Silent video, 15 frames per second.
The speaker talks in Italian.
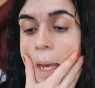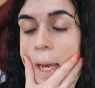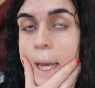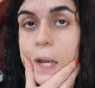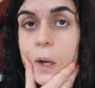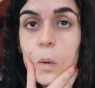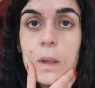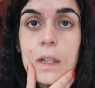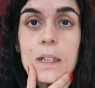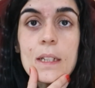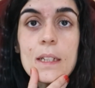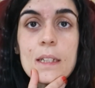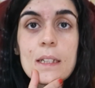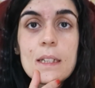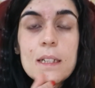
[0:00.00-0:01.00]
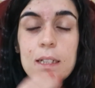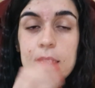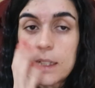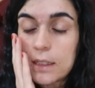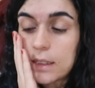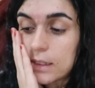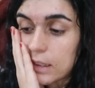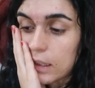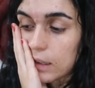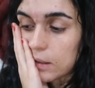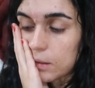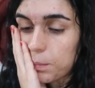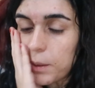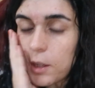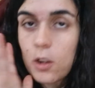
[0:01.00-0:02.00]
e quindi
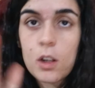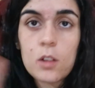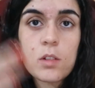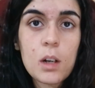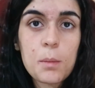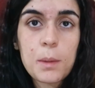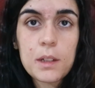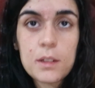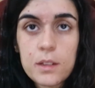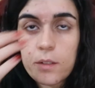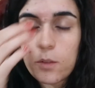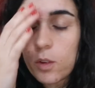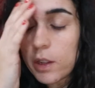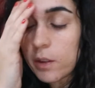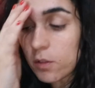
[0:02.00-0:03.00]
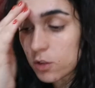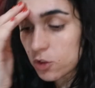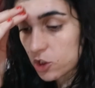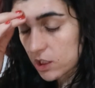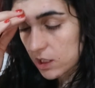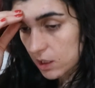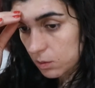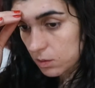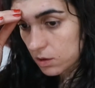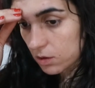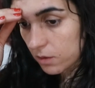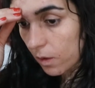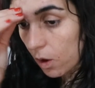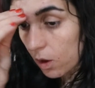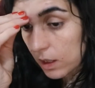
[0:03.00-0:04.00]
niente, però naturalmente volevo girare
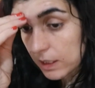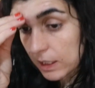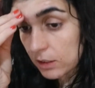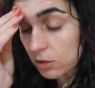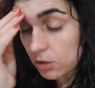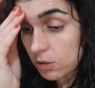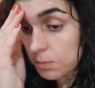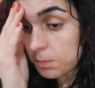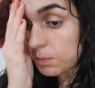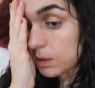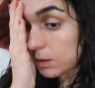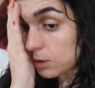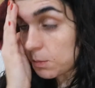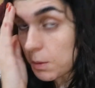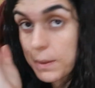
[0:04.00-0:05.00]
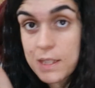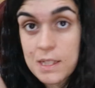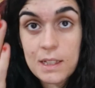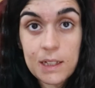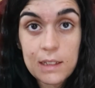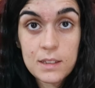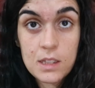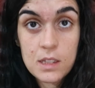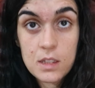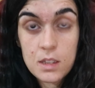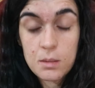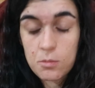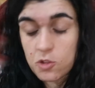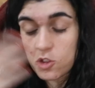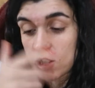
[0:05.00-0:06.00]
questo vlog, tanto non mi, non mi, pesa
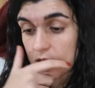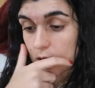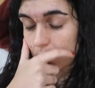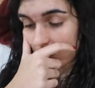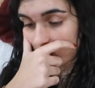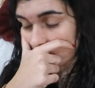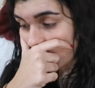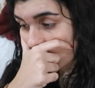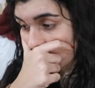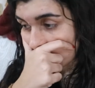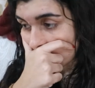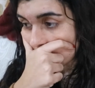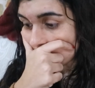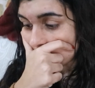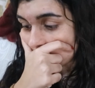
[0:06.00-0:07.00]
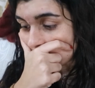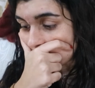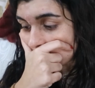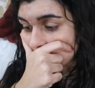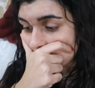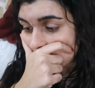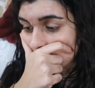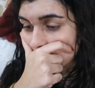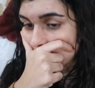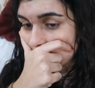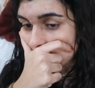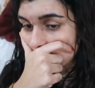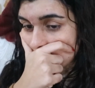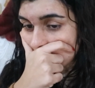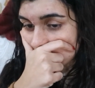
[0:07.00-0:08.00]
tantissimo girare questo vlog,
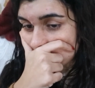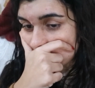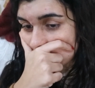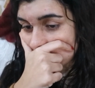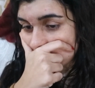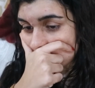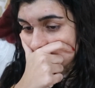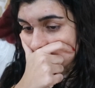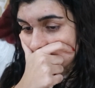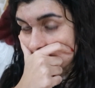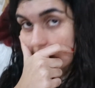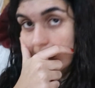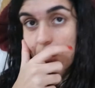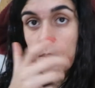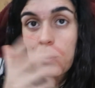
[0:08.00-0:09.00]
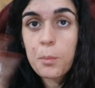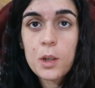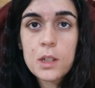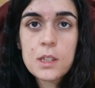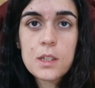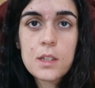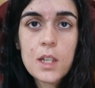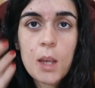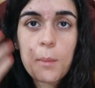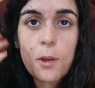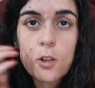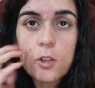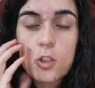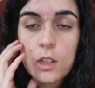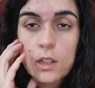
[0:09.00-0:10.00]
quindi oggi staremo un po' insieme,
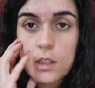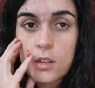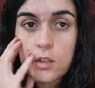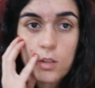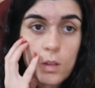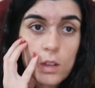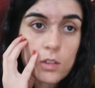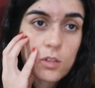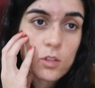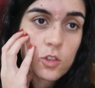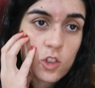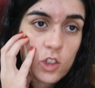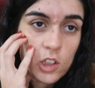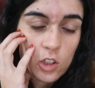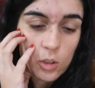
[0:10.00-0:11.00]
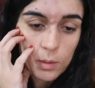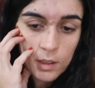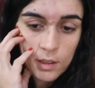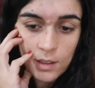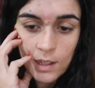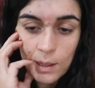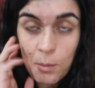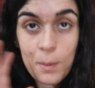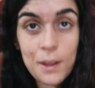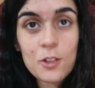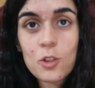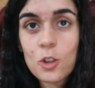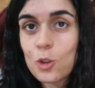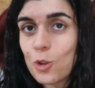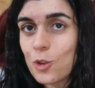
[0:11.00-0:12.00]
non so adesso quanto giro perché al
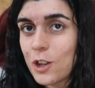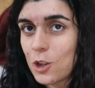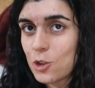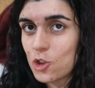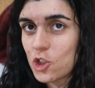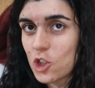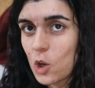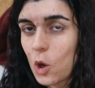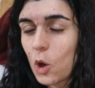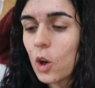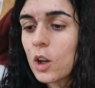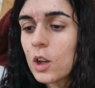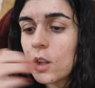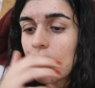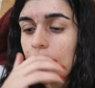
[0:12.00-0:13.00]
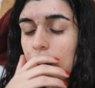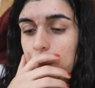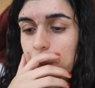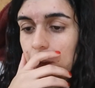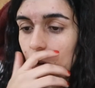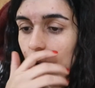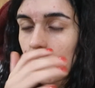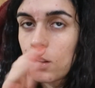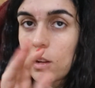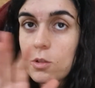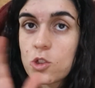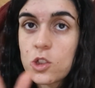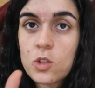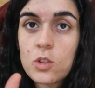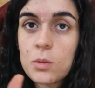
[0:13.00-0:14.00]
momento il dolore non ce l'ho, però a un
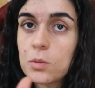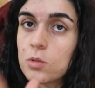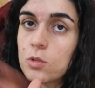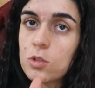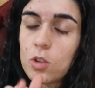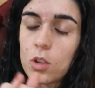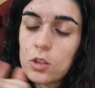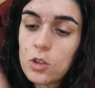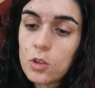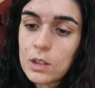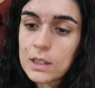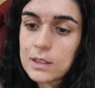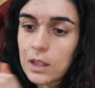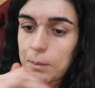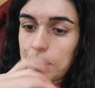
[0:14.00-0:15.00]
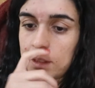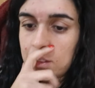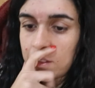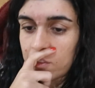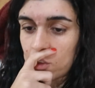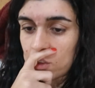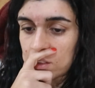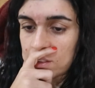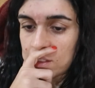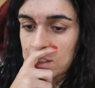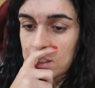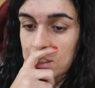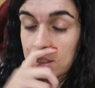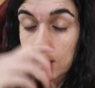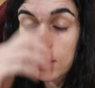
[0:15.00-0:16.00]
certo punto il dolore è talmente forte
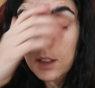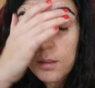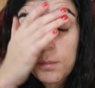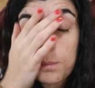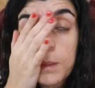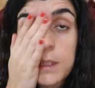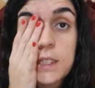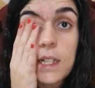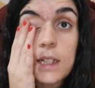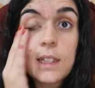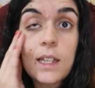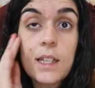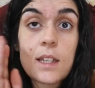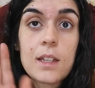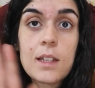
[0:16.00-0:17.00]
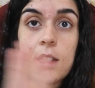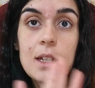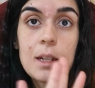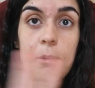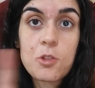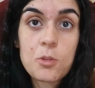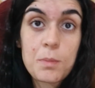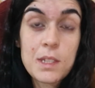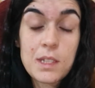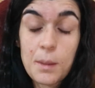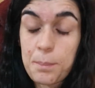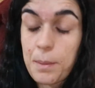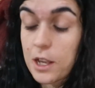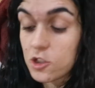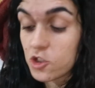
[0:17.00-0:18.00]
che pensate ieri mi sono messa a
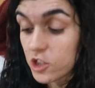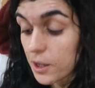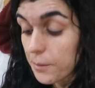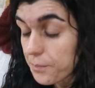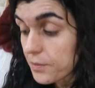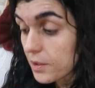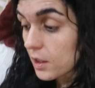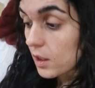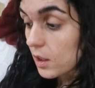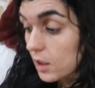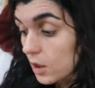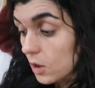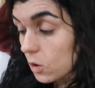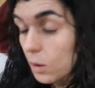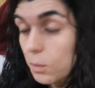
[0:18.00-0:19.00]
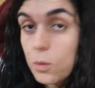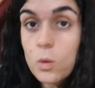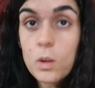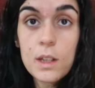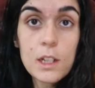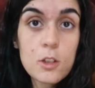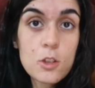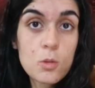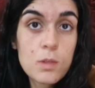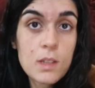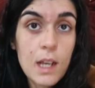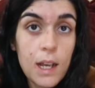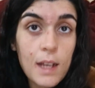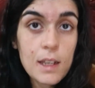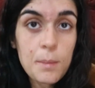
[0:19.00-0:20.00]
piangere. Comunque chiedo
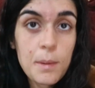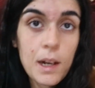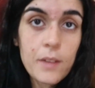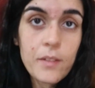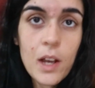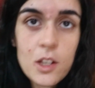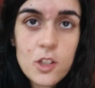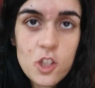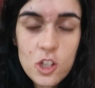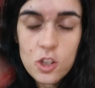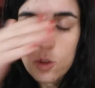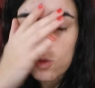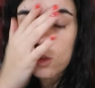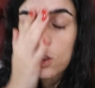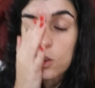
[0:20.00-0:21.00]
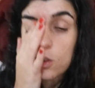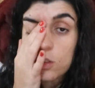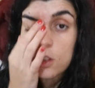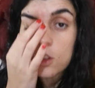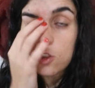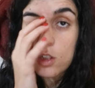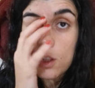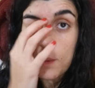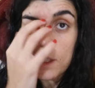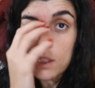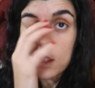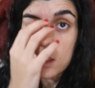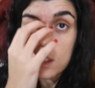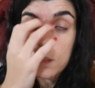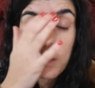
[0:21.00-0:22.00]
scusa anche per la faccia, sono in condizioni
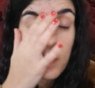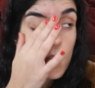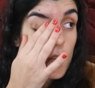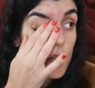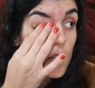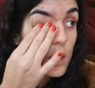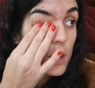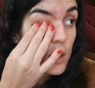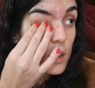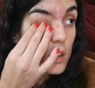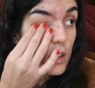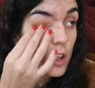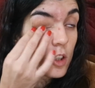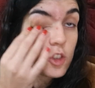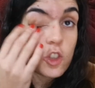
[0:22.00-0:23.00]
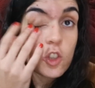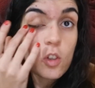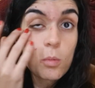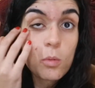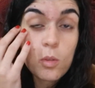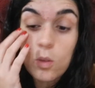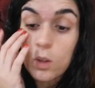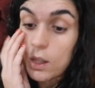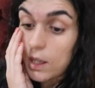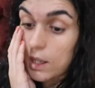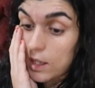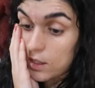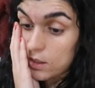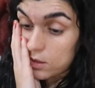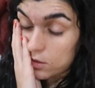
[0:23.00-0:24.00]
pessime. Uh, oggi comunque
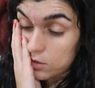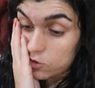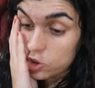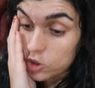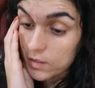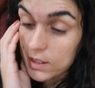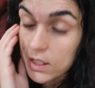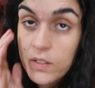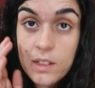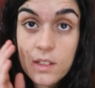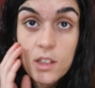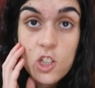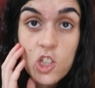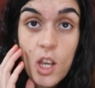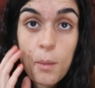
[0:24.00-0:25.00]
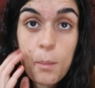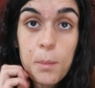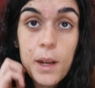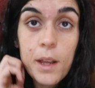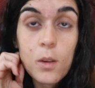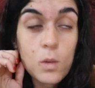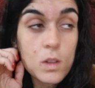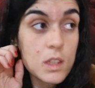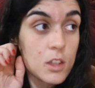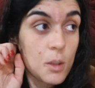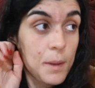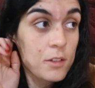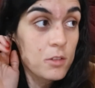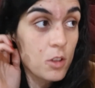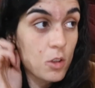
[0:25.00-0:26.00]
è uh, giovedì 20 dicembre, in questo
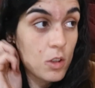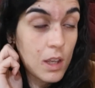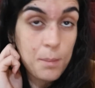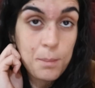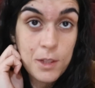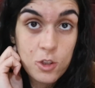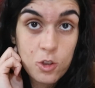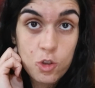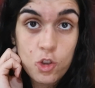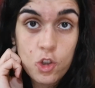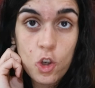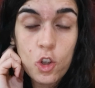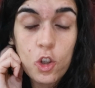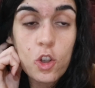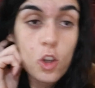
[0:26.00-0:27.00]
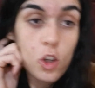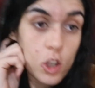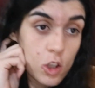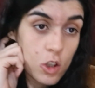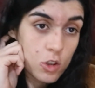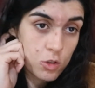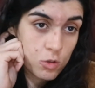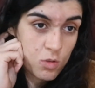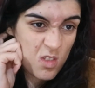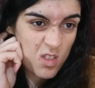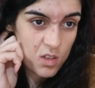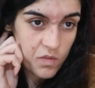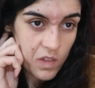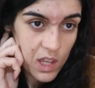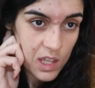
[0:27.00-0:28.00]
momento è mezzogiorno, io sono
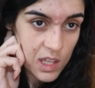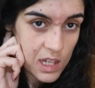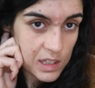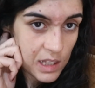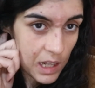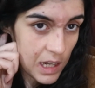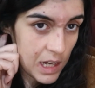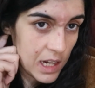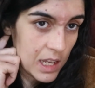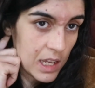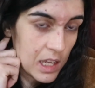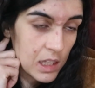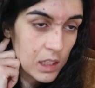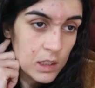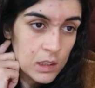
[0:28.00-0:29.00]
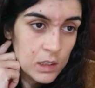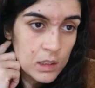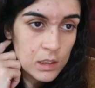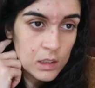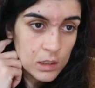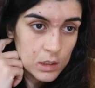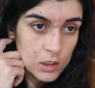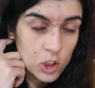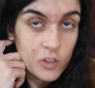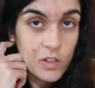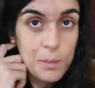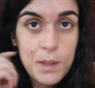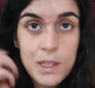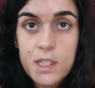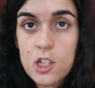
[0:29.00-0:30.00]
sveglia dalle 9
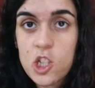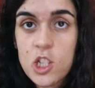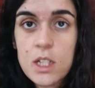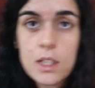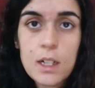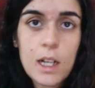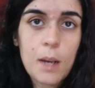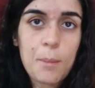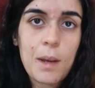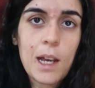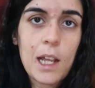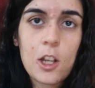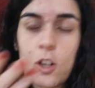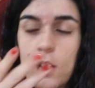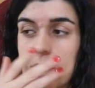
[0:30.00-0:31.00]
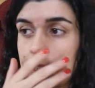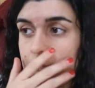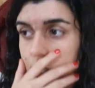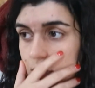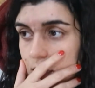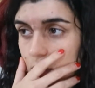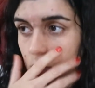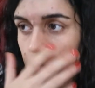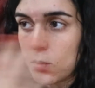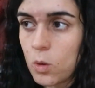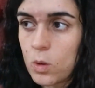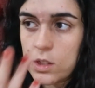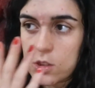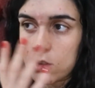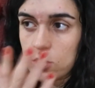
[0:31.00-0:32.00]
e mezza circa ma calcolate che
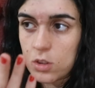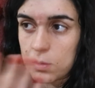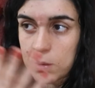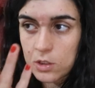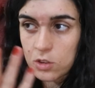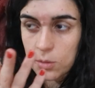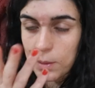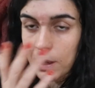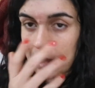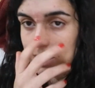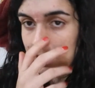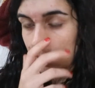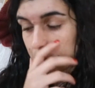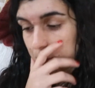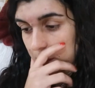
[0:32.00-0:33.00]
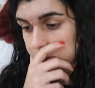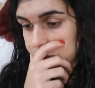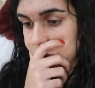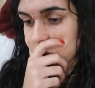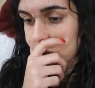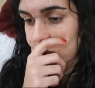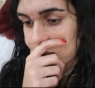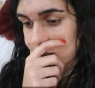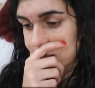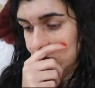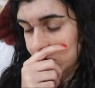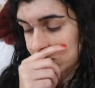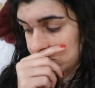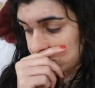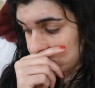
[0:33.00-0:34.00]
comunque sto dormendo male da un paio di giorni da
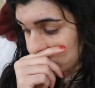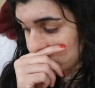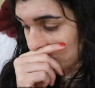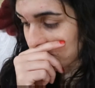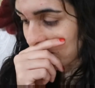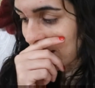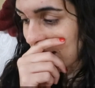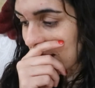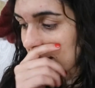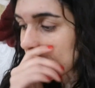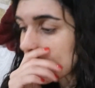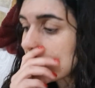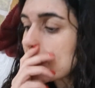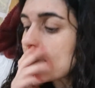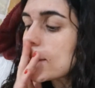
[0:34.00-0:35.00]
quando sto male